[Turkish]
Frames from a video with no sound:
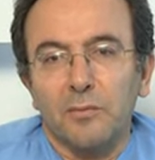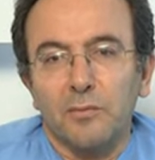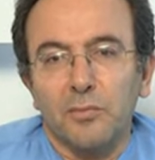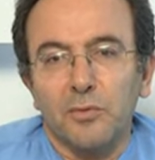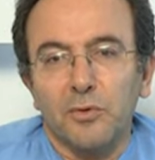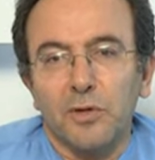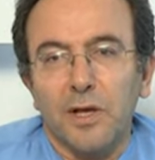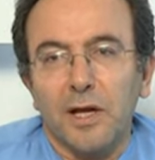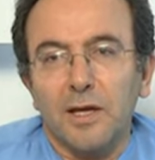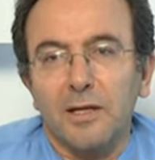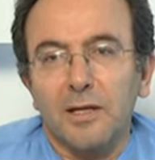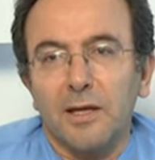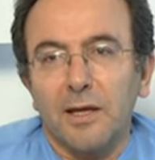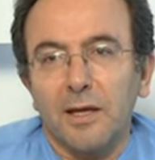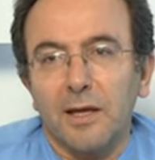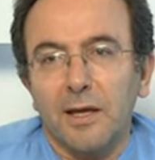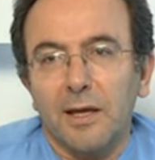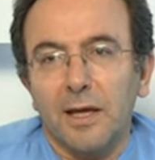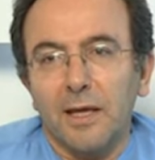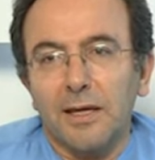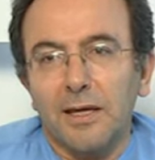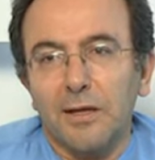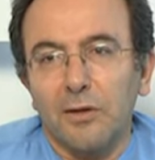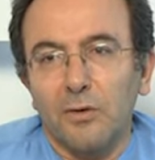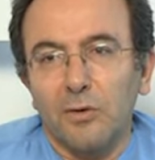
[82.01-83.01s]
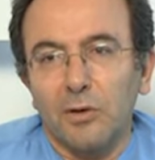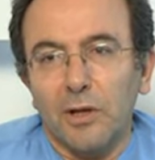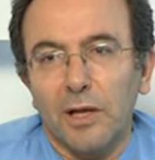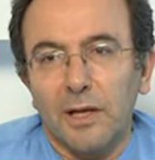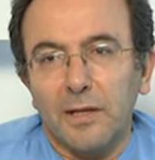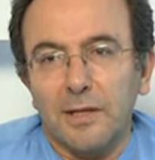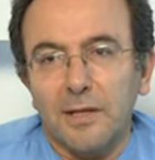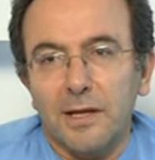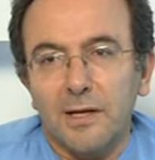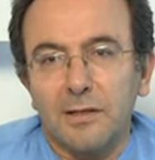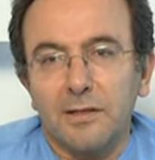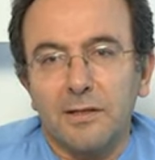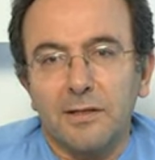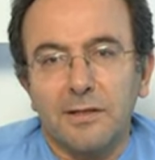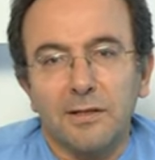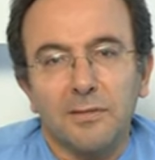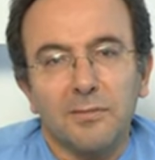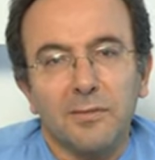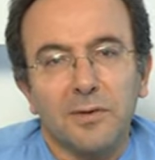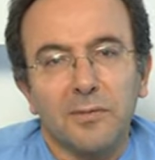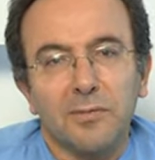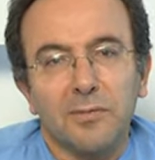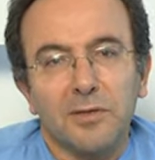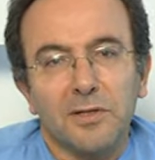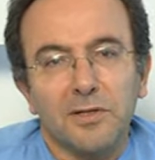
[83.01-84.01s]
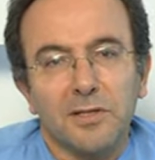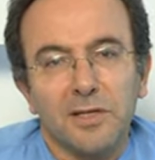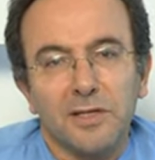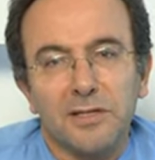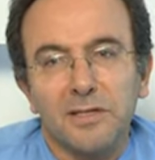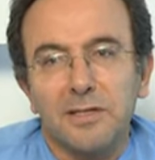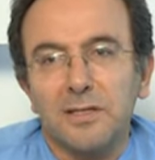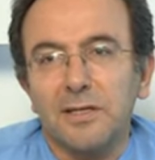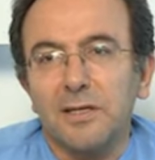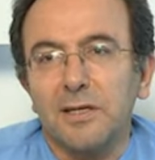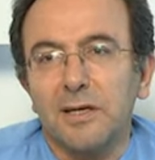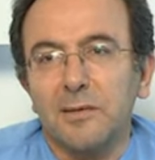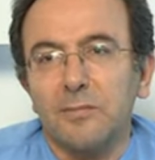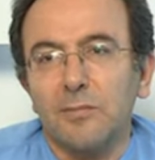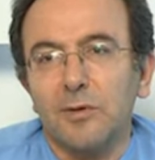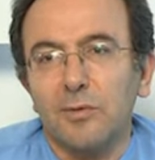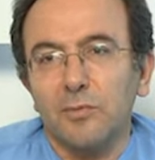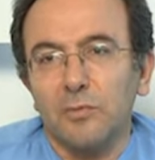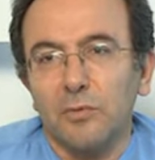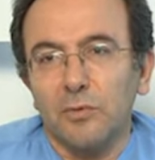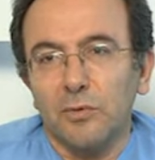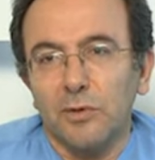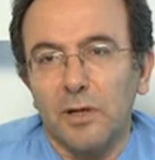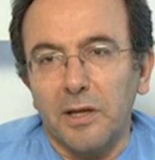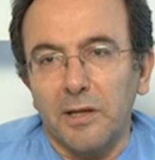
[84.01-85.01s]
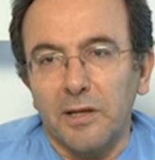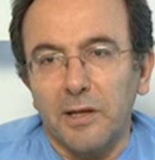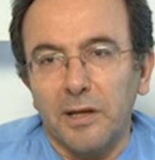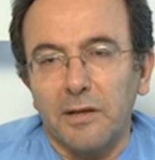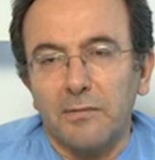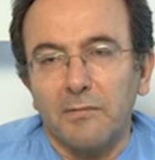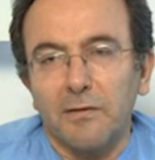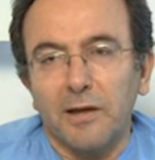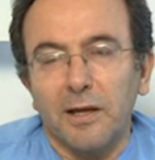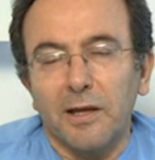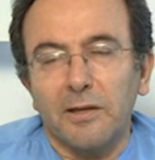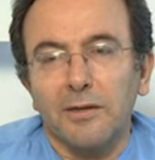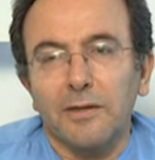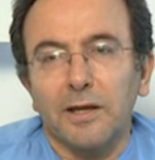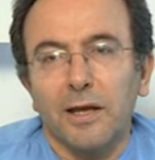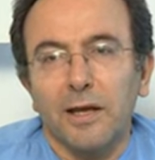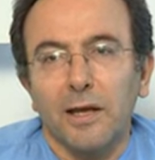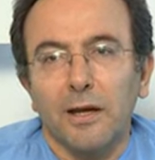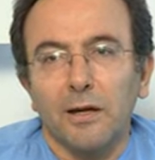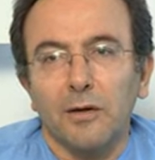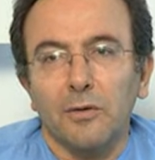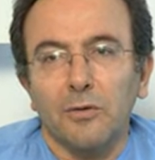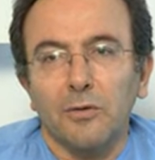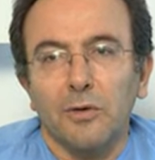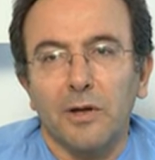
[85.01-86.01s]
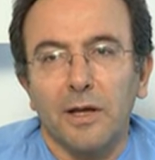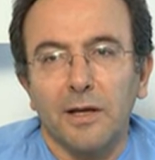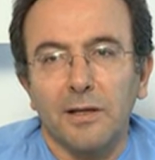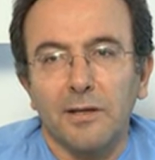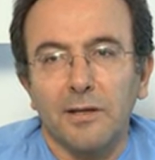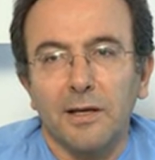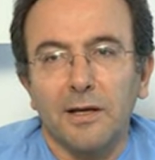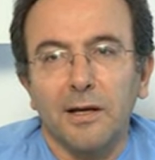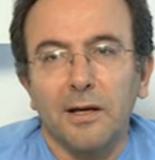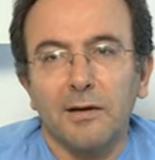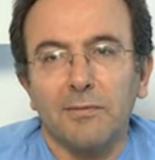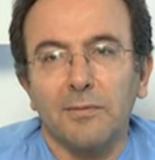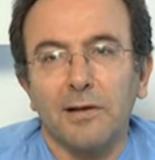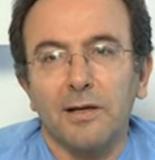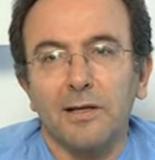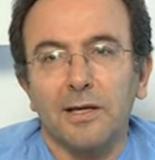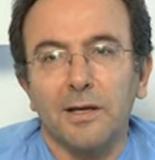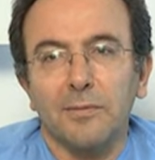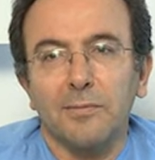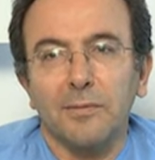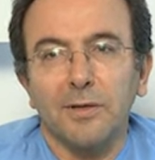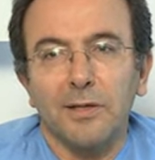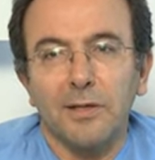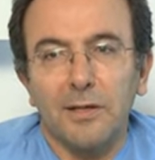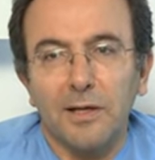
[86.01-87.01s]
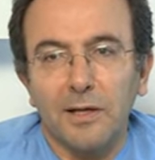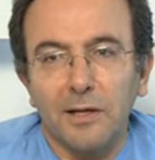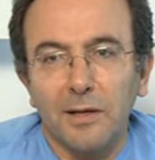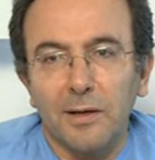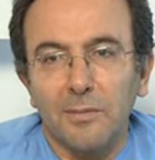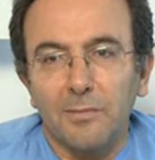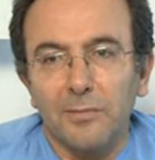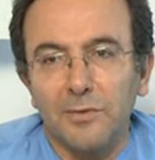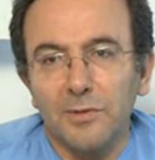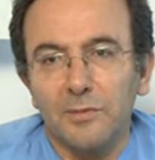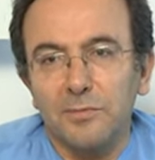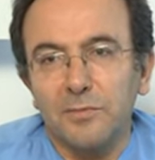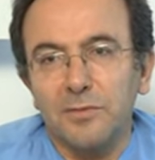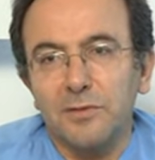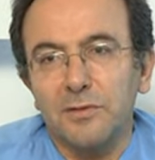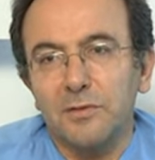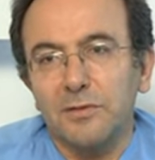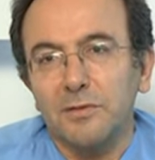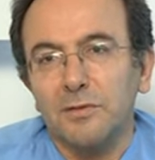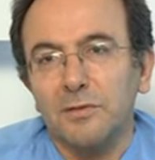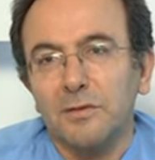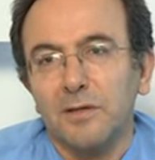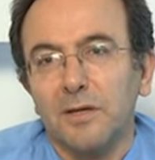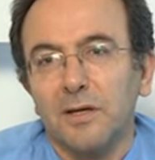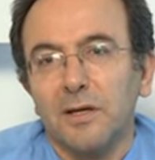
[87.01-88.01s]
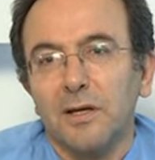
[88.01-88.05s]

Bunlarda en iyi olanlar dediğim gibi içerisinde kemik bulunanlar ve en dayanıklı olan da kaval kemiğinden yaptığımız